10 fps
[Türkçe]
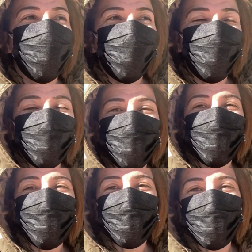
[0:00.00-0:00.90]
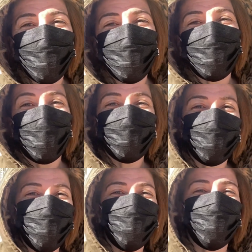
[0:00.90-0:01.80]
Onunla oturduk,
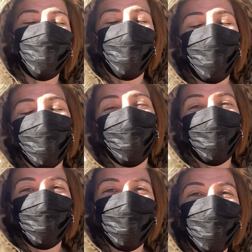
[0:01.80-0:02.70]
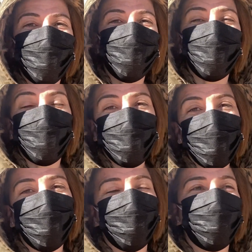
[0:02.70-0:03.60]
dertleştik, kahvelerimizi içtik.
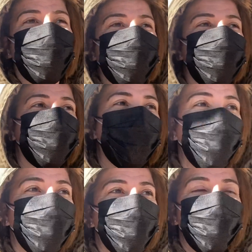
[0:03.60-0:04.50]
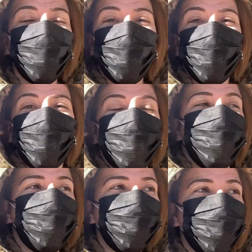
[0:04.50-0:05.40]
Güzel oldu gerçekten.
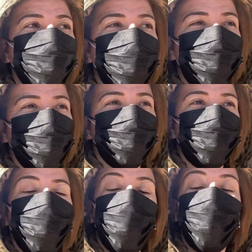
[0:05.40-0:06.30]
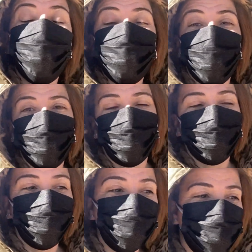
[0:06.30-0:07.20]
Şimdi ne yapıyorum? Erkenden
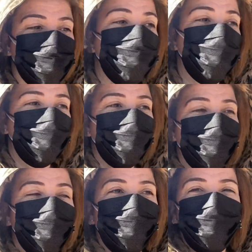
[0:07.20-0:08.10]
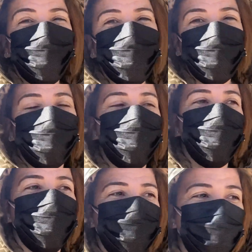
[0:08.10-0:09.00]
kalktım. Nefes
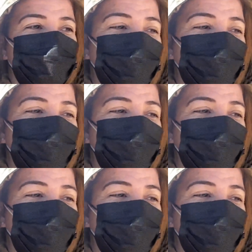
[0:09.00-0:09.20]
alamıyorum yine.